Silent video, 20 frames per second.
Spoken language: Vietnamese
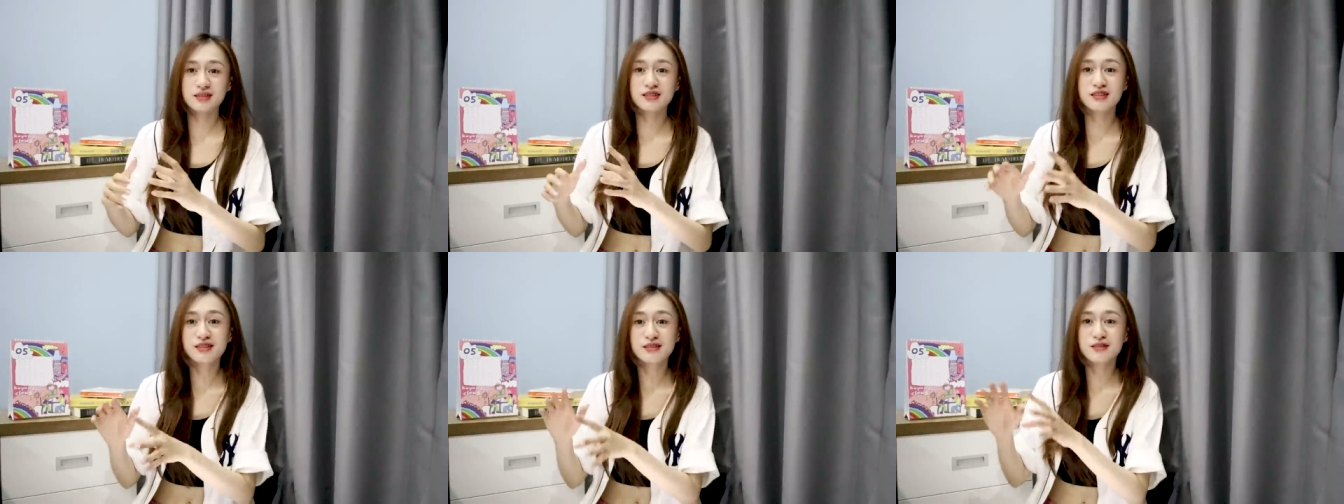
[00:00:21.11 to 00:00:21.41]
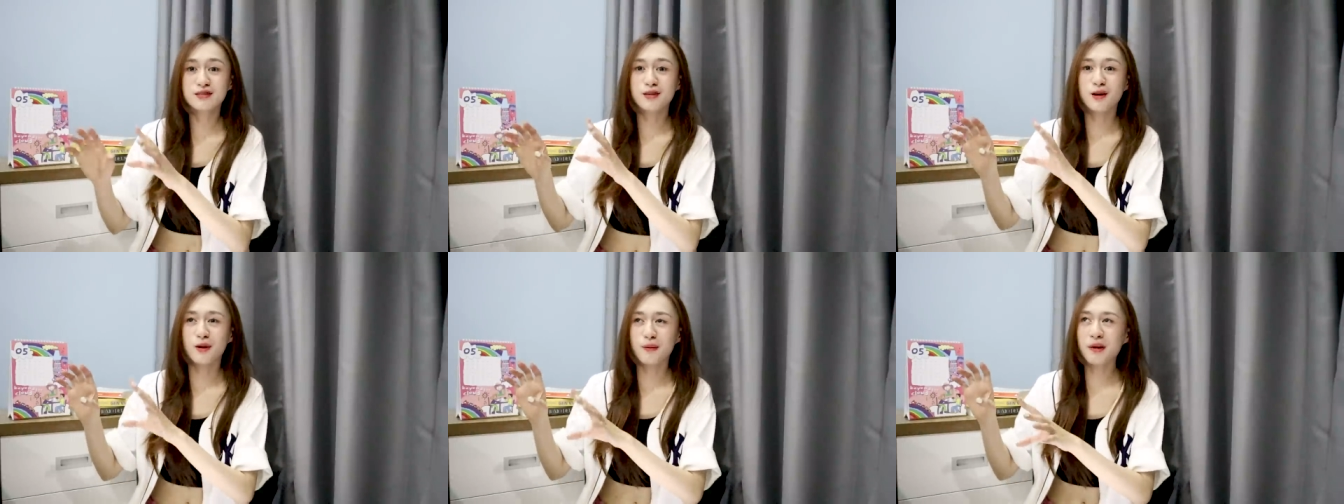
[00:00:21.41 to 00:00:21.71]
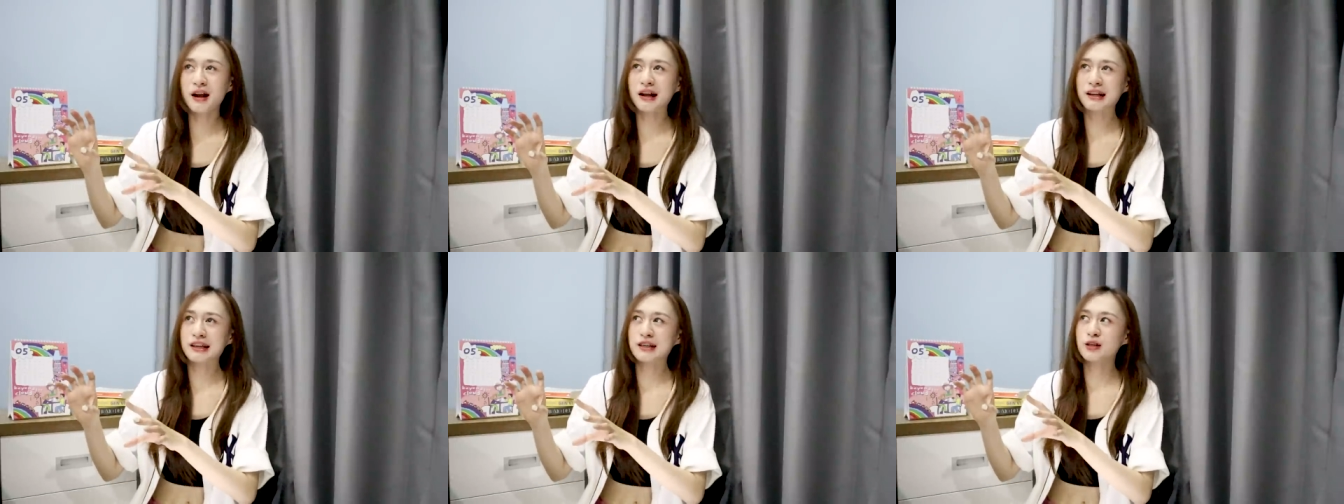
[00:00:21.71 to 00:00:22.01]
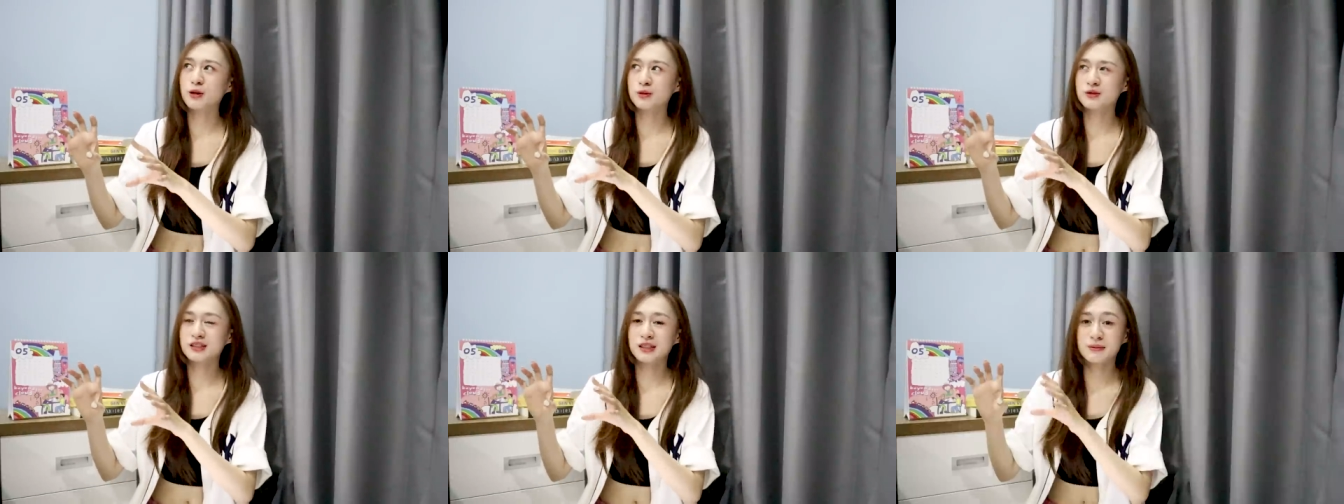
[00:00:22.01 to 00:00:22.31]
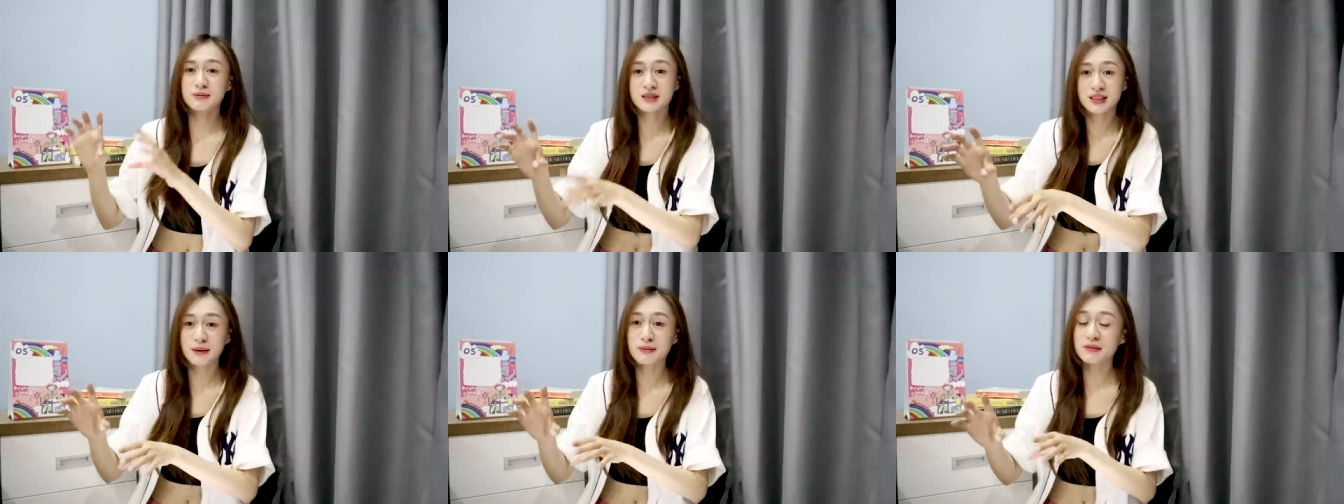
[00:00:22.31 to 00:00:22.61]
đừng có mà kiểu
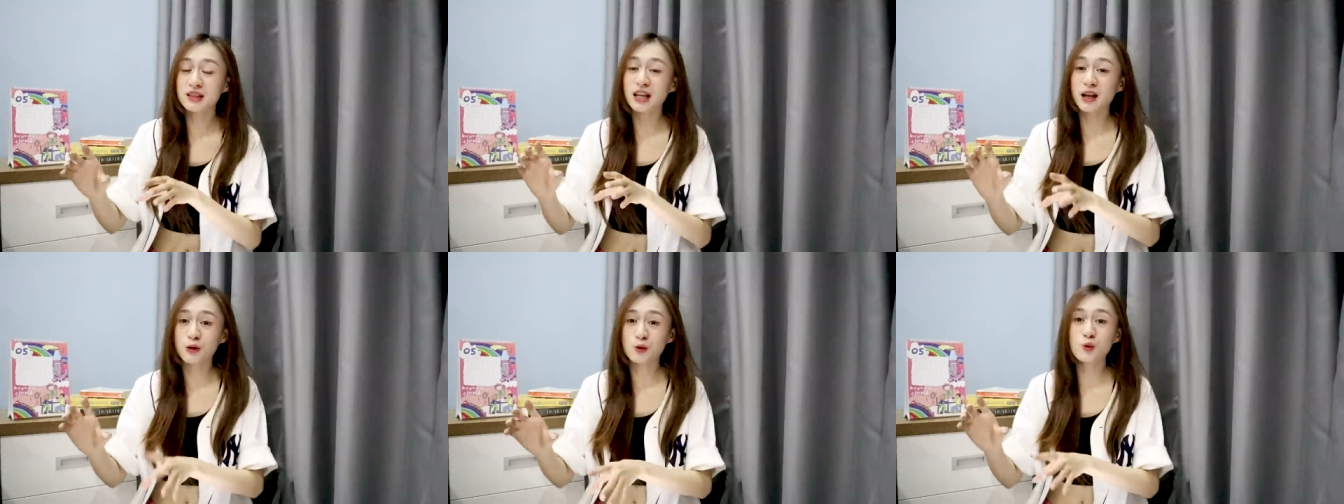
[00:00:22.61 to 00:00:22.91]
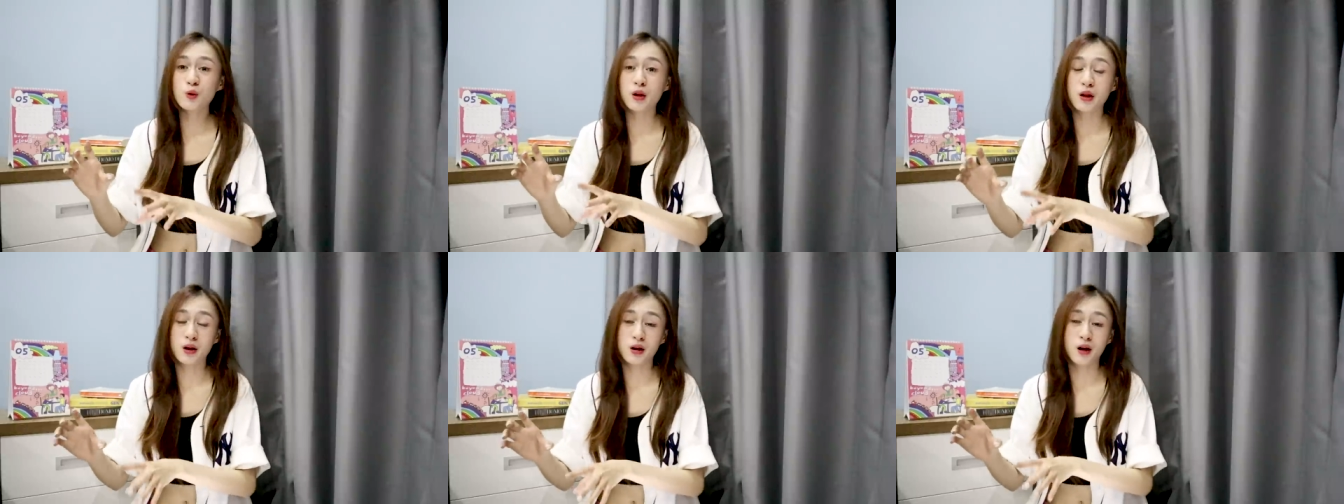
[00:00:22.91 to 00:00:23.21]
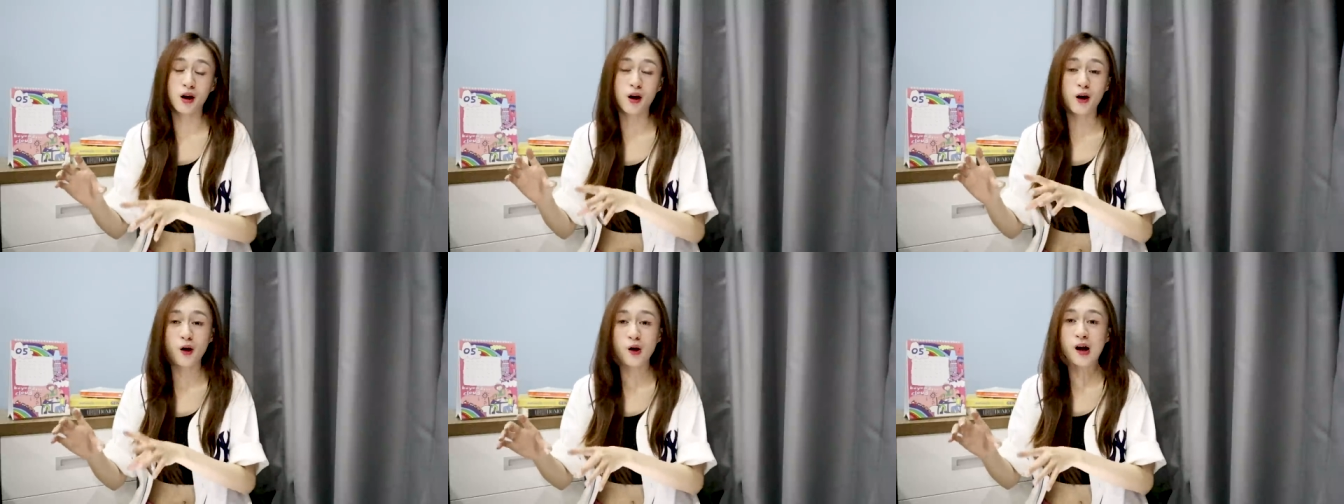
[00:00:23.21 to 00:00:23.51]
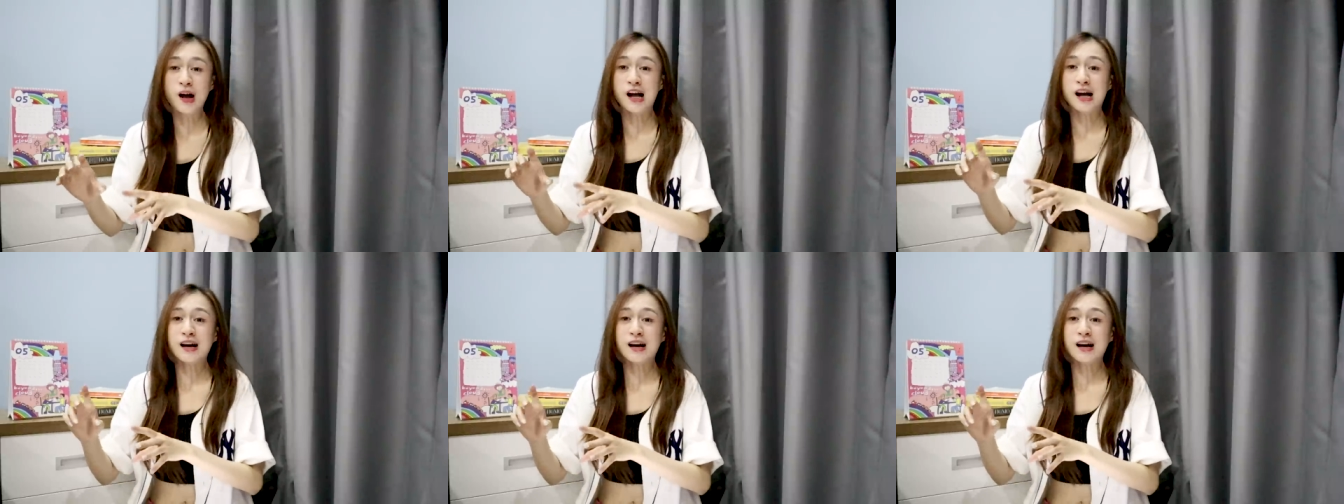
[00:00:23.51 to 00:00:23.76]
chăm chăm theo đuổi họ